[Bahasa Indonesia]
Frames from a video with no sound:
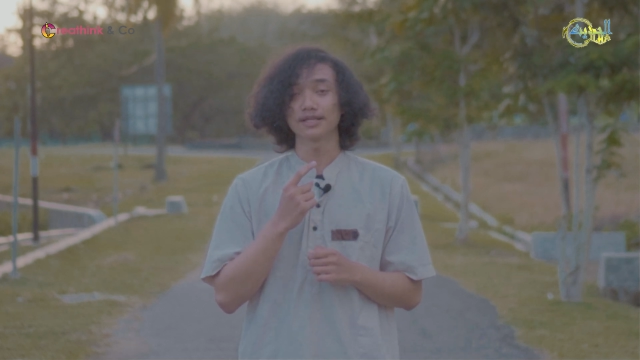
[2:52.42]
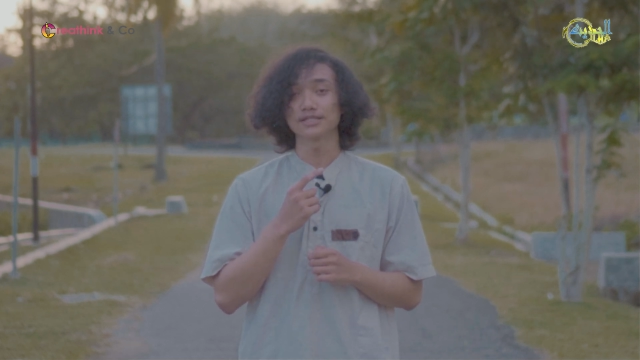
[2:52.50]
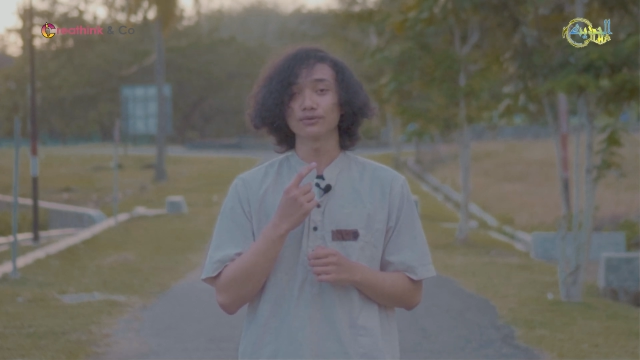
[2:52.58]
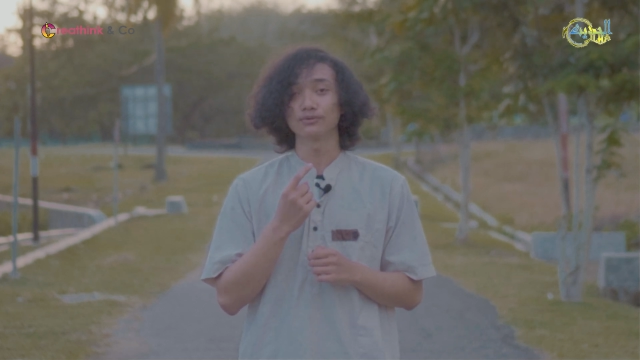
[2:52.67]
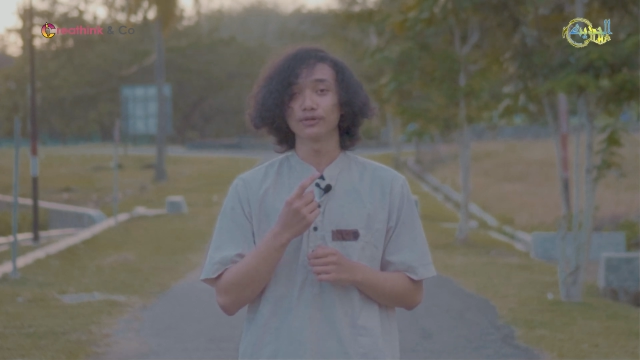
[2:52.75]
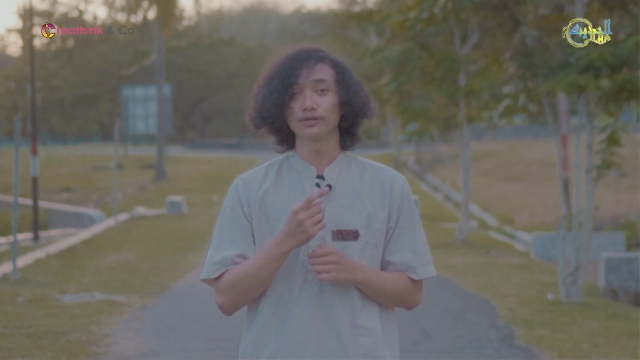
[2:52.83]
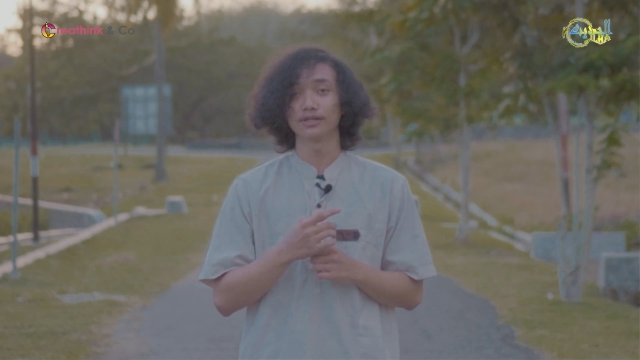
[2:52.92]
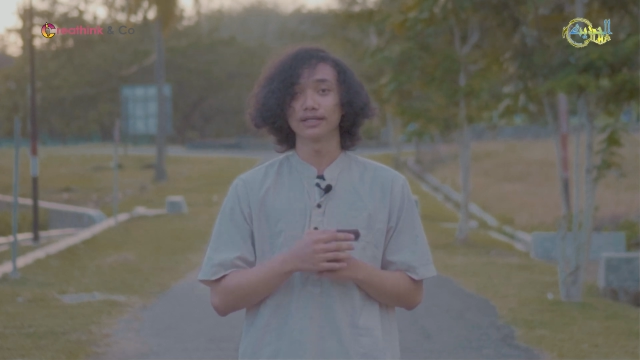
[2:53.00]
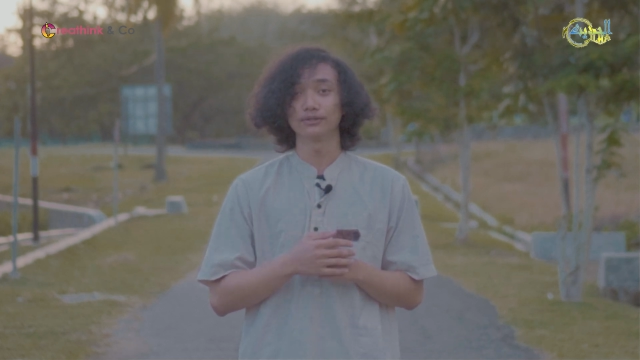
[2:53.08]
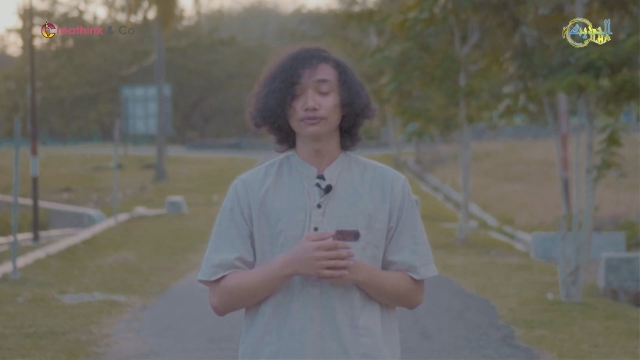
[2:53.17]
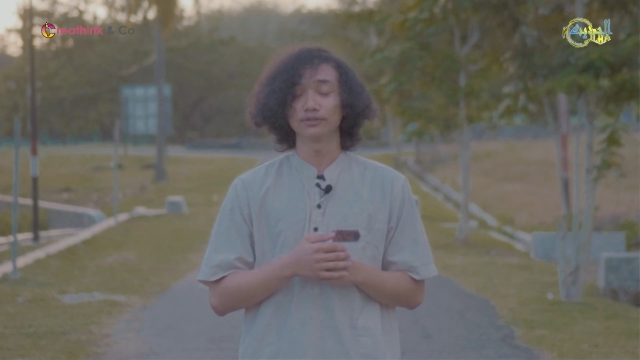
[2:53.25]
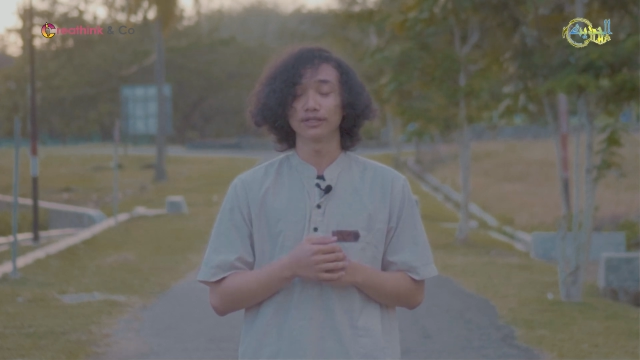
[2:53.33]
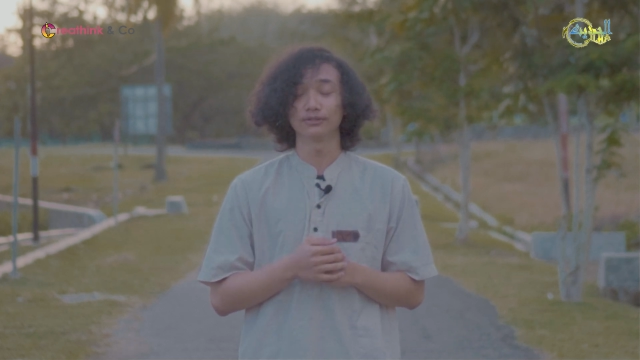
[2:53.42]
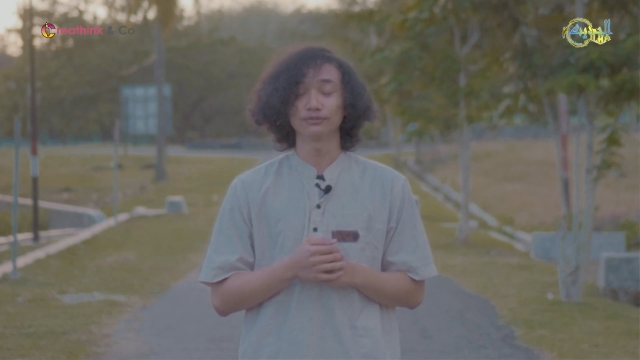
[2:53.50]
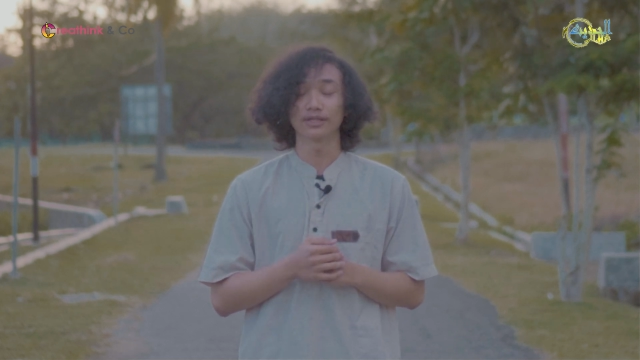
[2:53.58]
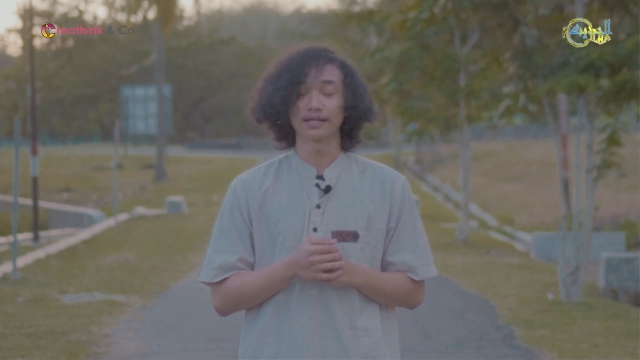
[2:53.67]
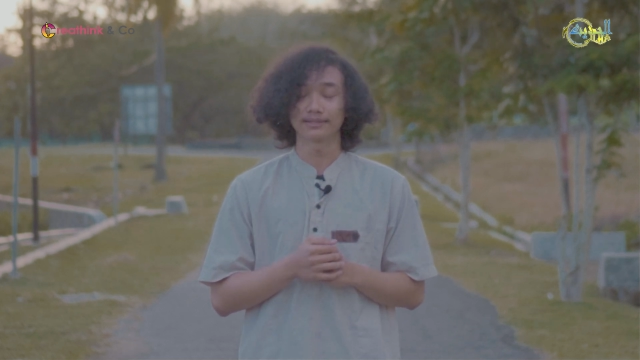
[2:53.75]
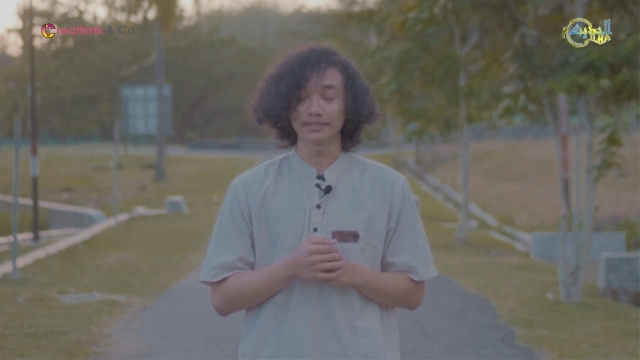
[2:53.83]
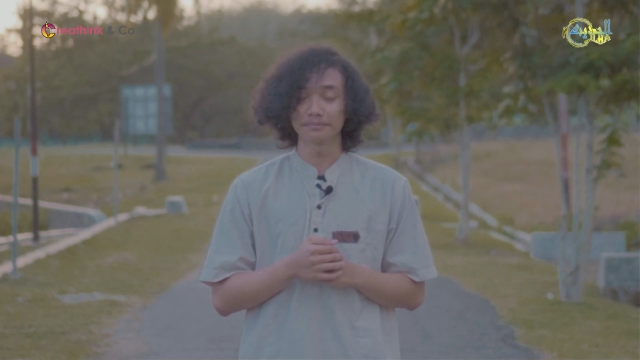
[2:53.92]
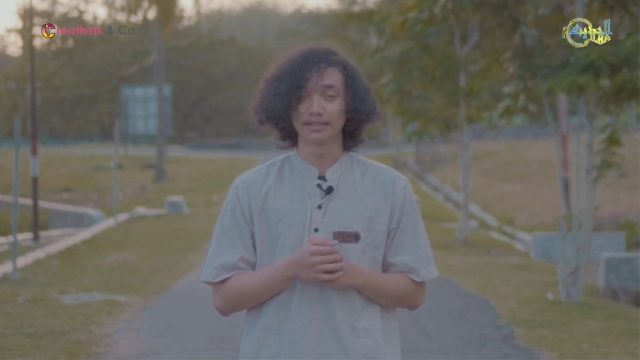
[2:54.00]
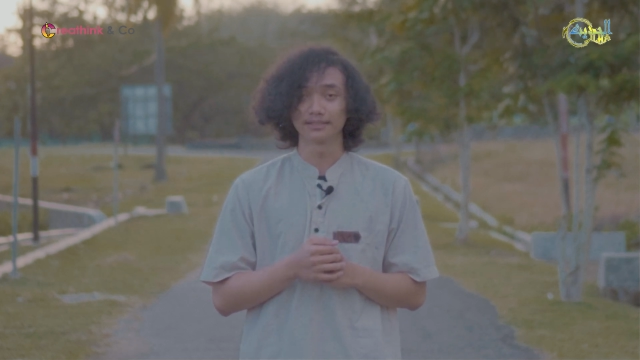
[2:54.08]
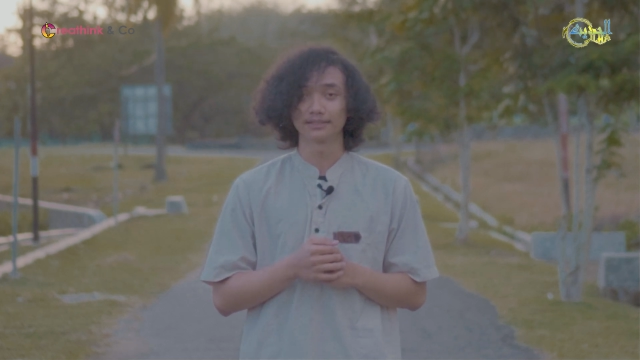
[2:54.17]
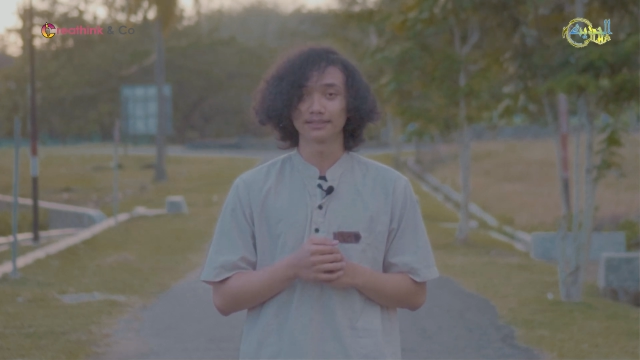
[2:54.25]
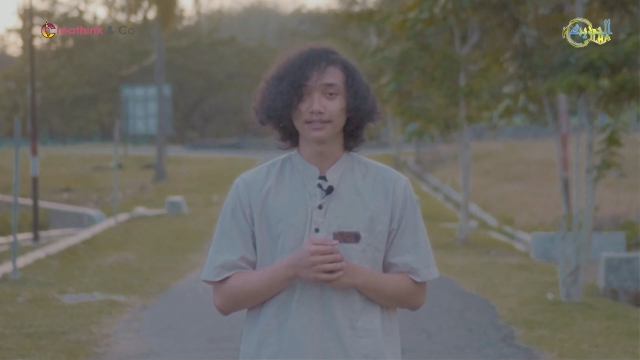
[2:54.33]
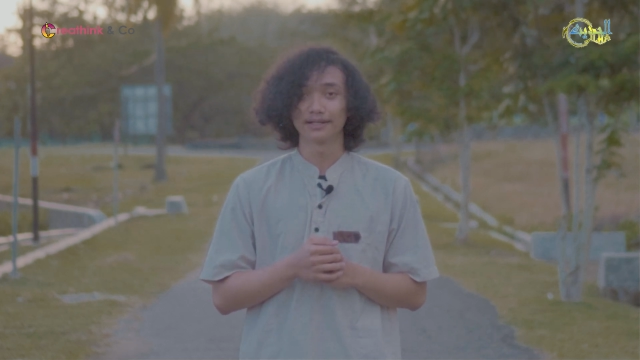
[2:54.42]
isya itu itu telah tiba